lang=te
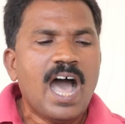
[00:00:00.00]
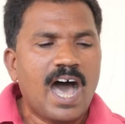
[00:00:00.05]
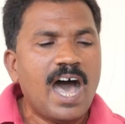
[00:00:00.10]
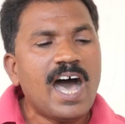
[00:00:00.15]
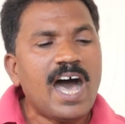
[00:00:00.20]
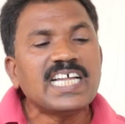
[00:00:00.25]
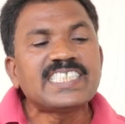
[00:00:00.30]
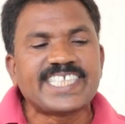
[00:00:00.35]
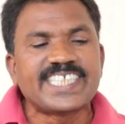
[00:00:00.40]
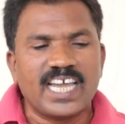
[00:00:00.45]
ఆ
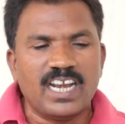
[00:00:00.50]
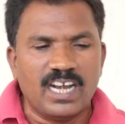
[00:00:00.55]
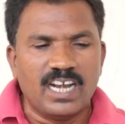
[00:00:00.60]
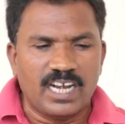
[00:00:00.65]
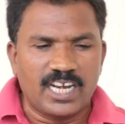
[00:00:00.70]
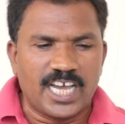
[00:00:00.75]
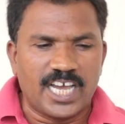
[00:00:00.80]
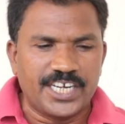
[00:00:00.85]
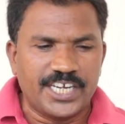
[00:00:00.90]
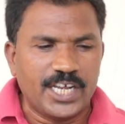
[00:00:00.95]

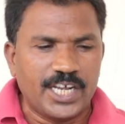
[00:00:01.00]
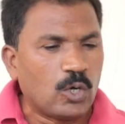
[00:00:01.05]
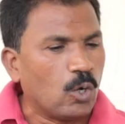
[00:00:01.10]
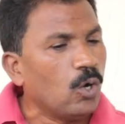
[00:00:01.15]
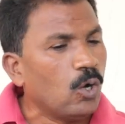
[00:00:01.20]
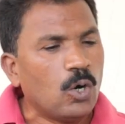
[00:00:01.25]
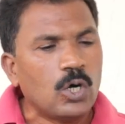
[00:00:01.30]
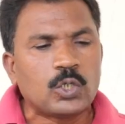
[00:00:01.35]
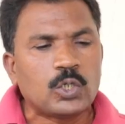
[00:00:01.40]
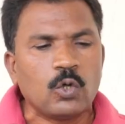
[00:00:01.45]
తెల్లని
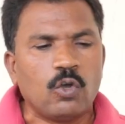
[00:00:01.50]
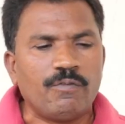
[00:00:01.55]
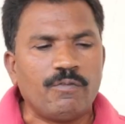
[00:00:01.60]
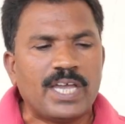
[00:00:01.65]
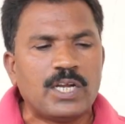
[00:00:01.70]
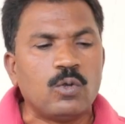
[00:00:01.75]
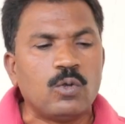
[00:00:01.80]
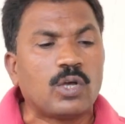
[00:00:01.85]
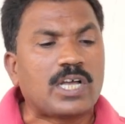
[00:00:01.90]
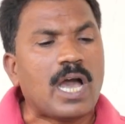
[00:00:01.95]
కోటు
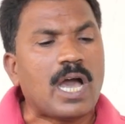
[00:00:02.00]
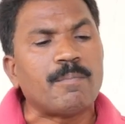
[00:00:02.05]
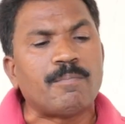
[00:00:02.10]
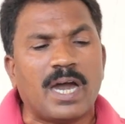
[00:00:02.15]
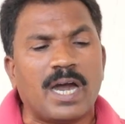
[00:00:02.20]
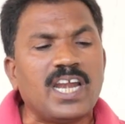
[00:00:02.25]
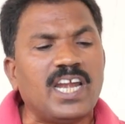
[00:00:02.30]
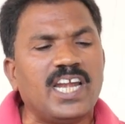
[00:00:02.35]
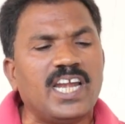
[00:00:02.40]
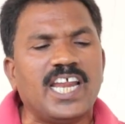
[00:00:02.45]
వెనుక
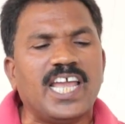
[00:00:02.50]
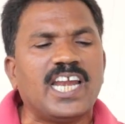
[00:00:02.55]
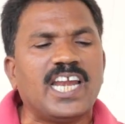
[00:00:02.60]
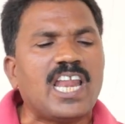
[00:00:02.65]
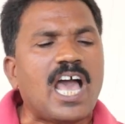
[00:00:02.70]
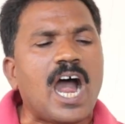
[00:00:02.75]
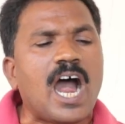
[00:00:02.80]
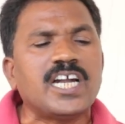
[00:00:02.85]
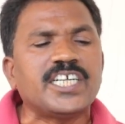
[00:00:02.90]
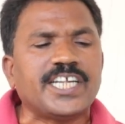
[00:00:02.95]
మల్లె
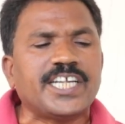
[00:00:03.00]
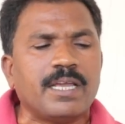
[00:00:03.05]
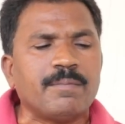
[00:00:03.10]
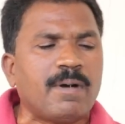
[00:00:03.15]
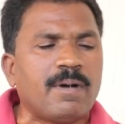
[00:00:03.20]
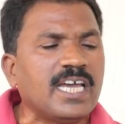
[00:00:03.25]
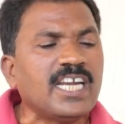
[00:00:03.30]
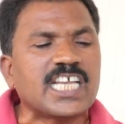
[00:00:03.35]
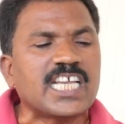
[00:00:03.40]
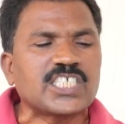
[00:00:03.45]
లాంటి
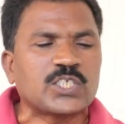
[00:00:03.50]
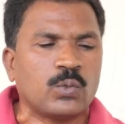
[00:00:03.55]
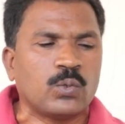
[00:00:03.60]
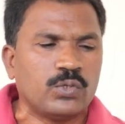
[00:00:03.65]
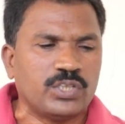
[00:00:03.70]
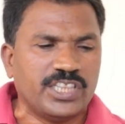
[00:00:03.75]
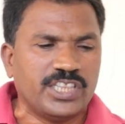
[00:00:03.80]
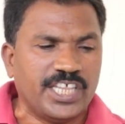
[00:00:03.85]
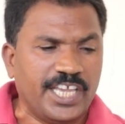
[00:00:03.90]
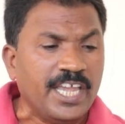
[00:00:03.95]

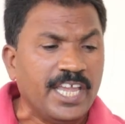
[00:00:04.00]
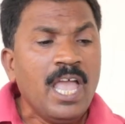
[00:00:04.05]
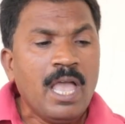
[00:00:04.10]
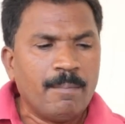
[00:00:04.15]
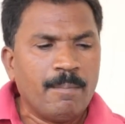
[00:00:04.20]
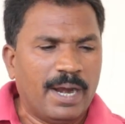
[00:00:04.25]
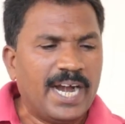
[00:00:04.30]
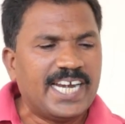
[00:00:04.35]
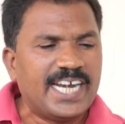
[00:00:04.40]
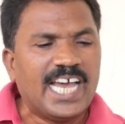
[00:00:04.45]
మనసుంది
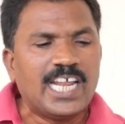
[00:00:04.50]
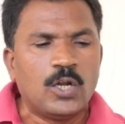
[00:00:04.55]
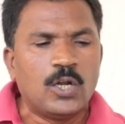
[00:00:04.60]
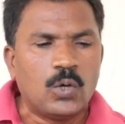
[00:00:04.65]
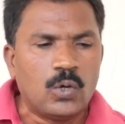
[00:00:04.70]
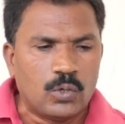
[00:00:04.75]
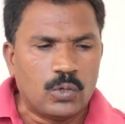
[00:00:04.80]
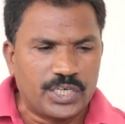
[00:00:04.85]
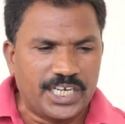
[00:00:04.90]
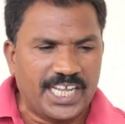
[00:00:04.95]

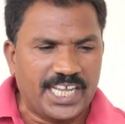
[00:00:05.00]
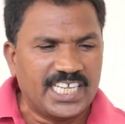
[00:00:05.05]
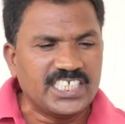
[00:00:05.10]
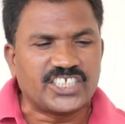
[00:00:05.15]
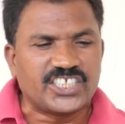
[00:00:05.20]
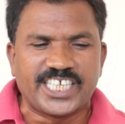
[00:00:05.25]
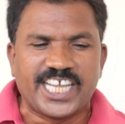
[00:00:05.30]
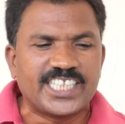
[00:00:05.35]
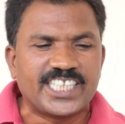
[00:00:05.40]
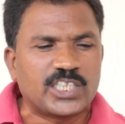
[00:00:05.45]
మెడలోని
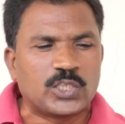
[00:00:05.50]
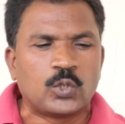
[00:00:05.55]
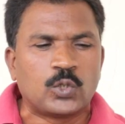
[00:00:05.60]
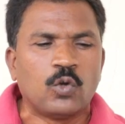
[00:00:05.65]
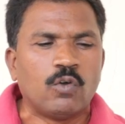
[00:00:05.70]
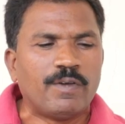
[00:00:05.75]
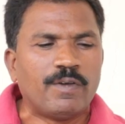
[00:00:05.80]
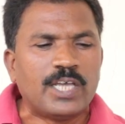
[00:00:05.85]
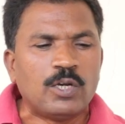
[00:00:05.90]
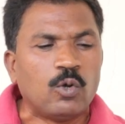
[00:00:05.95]
స్టెత్తు
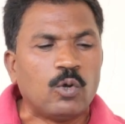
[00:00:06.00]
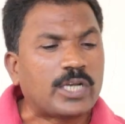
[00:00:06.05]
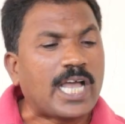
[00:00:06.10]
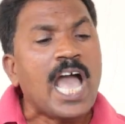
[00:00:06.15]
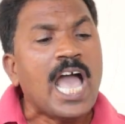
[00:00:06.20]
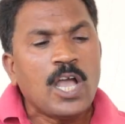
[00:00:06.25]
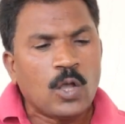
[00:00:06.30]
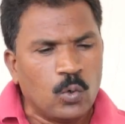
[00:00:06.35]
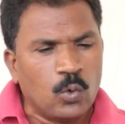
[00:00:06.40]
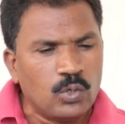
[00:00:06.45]
వెనుక
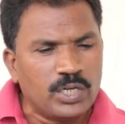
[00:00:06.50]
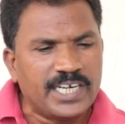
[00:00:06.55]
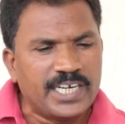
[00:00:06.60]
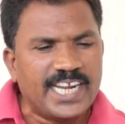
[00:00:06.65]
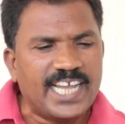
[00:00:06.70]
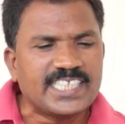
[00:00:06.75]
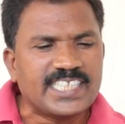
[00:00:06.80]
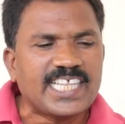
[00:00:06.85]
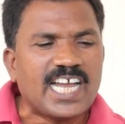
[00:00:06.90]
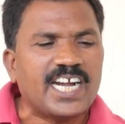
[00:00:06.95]

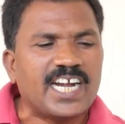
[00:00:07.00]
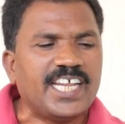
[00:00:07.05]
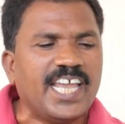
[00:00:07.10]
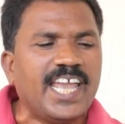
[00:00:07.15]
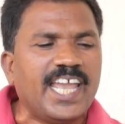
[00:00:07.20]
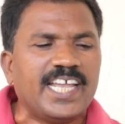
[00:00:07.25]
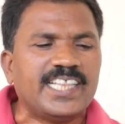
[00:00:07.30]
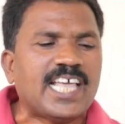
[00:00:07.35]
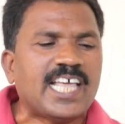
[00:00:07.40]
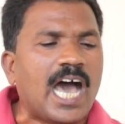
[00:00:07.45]
గుండె
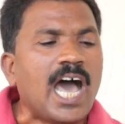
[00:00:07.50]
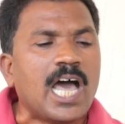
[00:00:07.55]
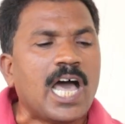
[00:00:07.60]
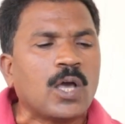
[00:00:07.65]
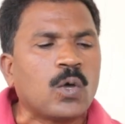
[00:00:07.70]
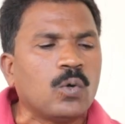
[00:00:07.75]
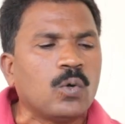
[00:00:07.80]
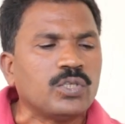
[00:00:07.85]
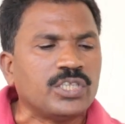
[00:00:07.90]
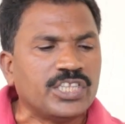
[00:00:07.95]
తడి
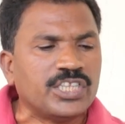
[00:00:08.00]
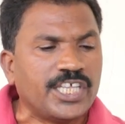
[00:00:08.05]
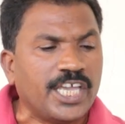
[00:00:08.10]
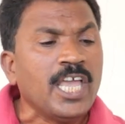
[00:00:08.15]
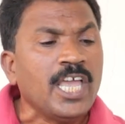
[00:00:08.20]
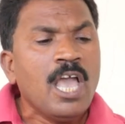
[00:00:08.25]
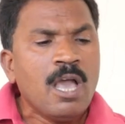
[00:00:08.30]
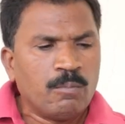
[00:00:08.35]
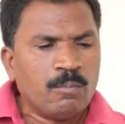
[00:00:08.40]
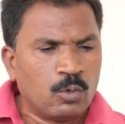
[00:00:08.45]
దాగుంది
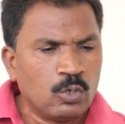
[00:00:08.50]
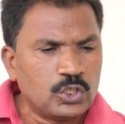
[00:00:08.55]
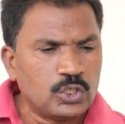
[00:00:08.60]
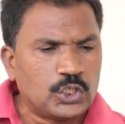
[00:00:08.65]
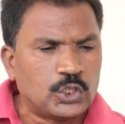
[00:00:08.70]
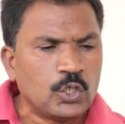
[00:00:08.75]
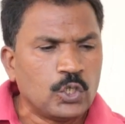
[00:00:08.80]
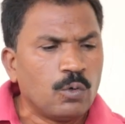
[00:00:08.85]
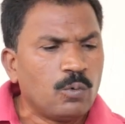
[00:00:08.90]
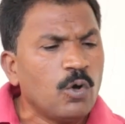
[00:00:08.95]

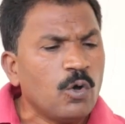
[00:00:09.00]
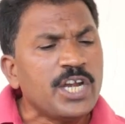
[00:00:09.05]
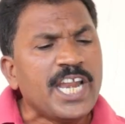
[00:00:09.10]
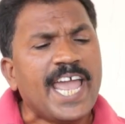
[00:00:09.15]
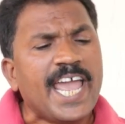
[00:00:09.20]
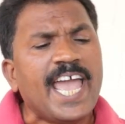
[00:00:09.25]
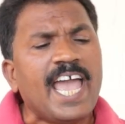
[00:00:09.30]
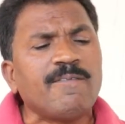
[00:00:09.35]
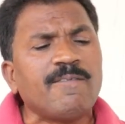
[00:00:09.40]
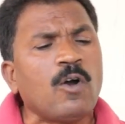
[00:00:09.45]

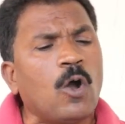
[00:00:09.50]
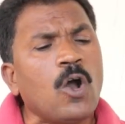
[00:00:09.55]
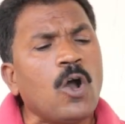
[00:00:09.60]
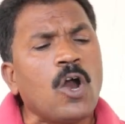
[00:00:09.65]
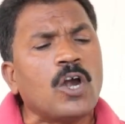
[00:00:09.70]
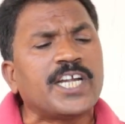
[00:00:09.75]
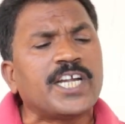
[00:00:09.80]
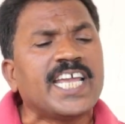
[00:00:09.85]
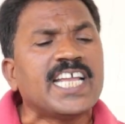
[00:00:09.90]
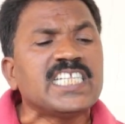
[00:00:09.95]
మృత్యువునే
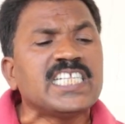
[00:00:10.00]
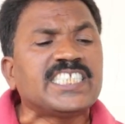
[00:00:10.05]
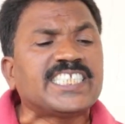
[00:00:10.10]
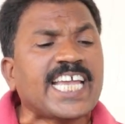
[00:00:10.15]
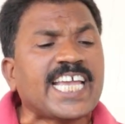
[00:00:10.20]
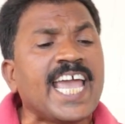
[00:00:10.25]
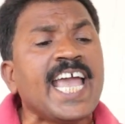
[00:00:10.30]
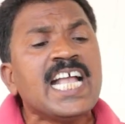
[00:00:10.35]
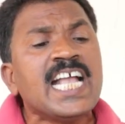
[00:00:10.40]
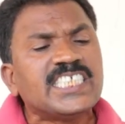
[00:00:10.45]
ఓడి
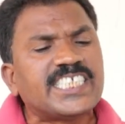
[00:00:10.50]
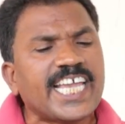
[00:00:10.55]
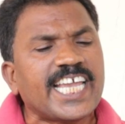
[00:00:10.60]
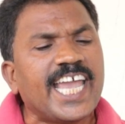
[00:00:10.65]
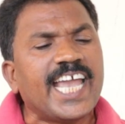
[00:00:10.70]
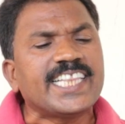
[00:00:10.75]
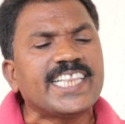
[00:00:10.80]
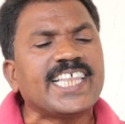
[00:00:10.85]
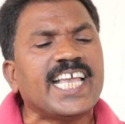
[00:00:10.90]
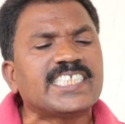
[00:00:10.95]
ఓడించే
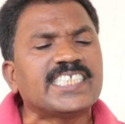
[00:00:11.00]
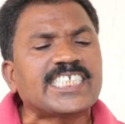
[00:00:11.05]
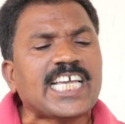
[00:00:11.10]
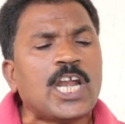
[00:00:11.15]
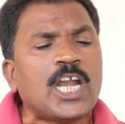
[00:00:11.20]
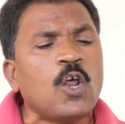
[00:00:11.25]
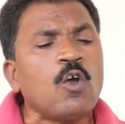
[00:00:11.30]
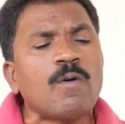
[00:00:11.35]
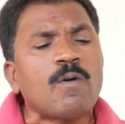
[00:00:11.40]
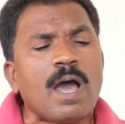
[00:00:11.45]
చేతి
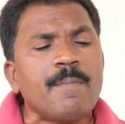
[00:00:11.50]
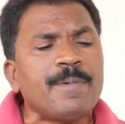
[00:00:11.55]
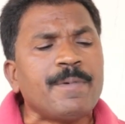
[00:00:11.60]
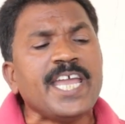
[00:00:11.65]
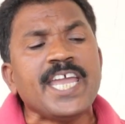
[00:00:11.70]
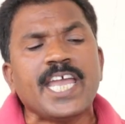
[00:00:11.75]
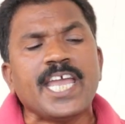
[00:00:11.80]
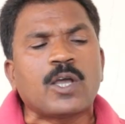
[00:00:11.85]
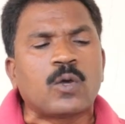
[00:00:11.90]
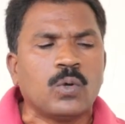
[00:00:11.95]
చలువ
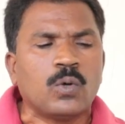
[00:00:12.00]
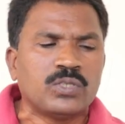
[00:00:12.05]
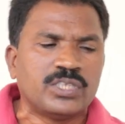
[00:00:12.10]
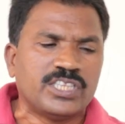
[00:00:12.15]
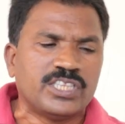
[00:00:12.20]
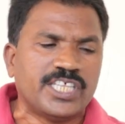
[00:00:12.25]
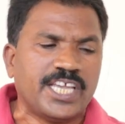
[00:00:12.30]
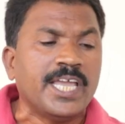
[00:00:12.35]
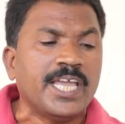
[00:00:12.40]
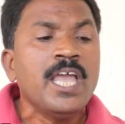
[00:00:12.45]

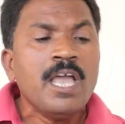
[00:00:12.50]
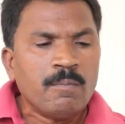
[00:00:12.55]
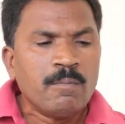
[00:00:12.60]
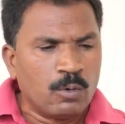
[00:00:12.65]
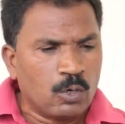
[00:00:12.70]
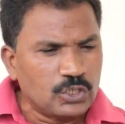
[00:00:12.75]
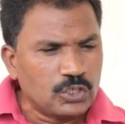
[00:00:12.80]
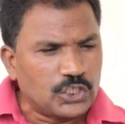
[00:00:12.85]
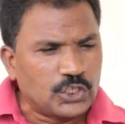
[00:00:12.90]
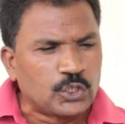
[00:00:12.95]
మీకుంది
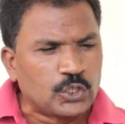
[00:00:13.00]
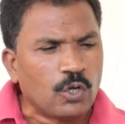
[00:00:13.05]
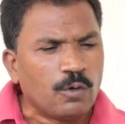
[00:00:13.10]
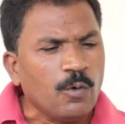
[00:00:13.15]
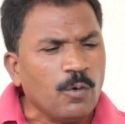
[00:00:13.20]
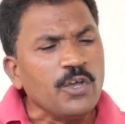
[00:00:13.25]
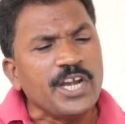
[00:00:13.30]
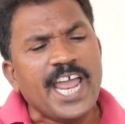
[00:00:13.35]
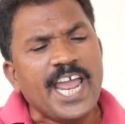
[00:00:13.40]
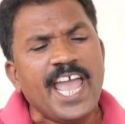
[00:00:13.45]

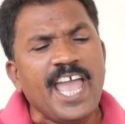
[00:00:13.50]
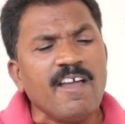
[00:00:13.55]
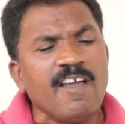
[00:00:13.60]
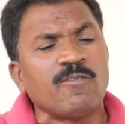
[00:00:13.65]
మృత్యువునే